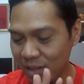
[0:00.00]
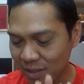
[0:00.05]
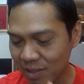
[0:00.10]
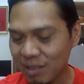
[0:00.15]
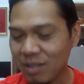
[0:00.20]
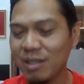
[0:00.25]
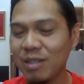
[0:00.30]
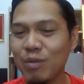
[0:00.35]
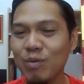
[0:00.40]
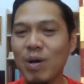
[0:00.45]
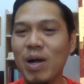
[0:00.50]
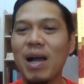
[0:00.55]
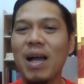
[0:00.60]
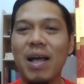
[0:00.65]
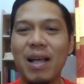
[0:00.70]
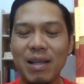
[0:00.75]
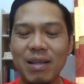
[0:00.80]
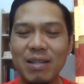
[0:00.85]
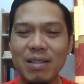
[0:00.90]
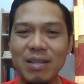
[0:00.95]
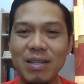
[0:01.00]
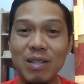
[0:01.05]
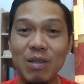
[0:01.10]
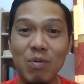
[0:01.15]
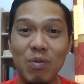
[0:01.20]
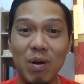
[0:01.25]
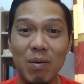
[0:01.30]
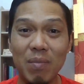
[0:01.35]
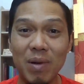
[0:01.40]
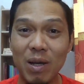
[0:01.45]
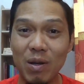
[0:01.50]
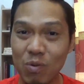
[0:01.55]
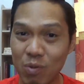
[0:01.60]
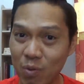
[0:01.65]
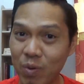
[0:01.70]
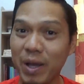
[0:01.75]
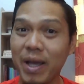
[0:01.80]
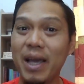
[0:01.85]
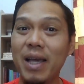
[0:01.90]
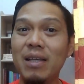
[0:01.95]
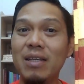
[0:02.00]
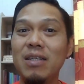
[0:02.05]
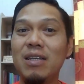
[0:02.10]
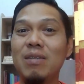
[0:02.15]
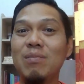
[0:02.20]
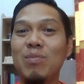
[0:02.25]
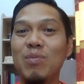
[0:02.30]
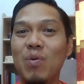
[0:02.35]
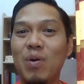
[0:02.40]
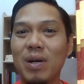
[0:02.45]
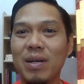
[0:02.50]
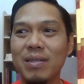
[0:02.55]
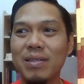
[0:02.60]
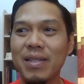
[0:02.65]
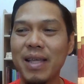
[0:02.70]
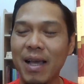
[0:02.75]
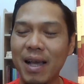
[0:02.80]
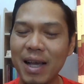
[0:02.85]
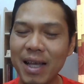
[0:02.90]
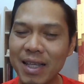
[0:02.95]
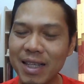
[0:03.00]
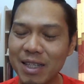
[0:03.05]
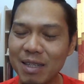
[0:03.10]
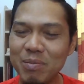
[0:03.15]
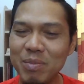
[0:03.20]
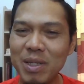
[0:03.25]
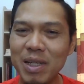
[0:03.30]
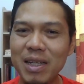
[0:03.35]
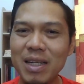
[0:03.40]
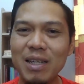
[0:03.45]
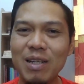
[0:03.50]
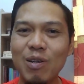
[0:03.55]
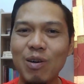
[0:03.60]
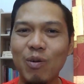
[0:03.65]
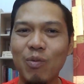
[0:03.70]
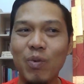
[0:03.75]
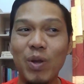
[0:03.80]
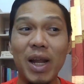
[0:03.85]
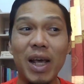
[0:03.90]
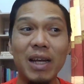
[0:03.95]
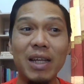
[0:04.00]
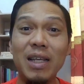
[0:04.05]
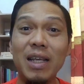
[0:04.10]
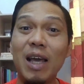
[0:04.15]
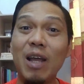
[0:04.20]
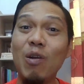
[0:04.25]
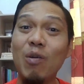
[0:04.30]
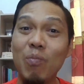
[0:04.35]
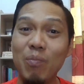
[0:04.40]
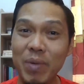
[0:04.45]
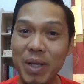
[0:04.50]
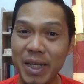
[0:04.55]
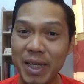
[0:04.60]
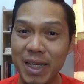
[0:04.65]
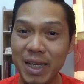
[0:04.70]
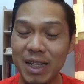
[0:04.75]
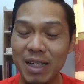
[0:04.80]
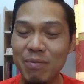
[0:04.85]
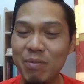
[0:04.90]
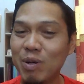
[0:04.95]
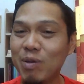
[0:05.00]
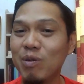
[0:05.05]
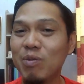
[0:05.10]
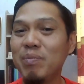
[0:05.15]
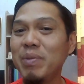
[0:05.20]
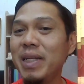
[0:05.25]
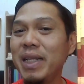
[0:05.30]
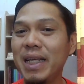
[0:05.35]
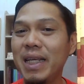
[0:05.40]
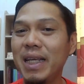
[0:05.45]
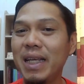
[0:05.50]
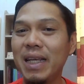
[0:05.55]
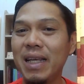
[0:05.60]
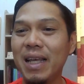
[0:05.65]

ถือว่าเรื่องความรักคุยกให้เชิงบวก แต่ก็อาจจะมีเรื่องของเวลาที่อารมณ์ไม่ดีหรือเป็นคนไม่ดี